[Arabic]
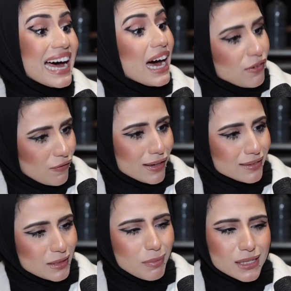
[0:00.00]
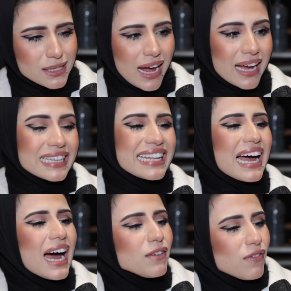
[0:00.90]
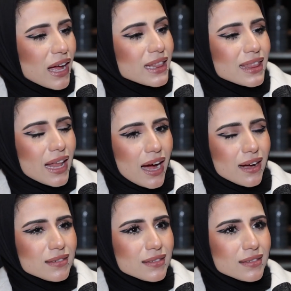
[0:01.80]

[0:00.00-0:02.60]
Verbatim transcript: خايفة تبين الصراحة كنت خايفة أطلع